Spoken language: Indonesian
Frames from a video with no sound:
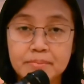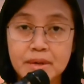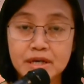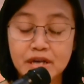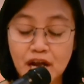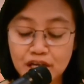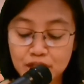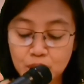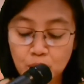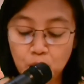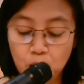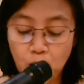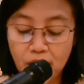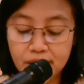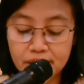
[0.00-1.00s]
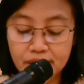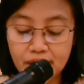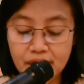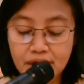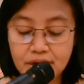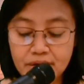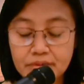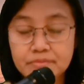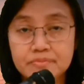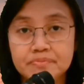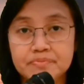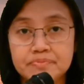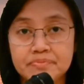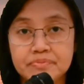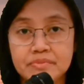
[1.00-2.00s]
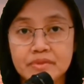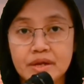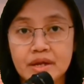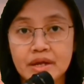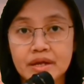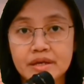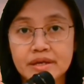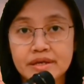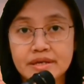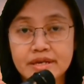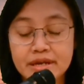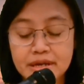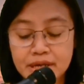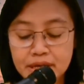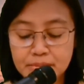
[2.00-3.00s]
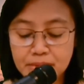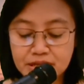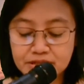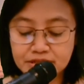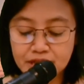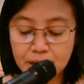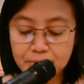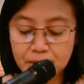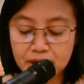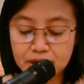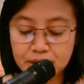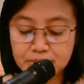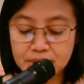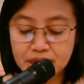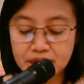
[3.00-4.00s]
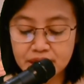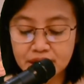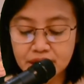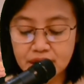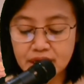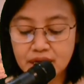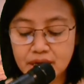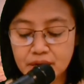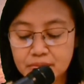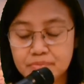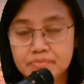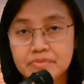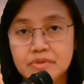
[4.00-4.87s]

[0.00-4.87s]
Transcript: pekan keluarga di masa pandemi ini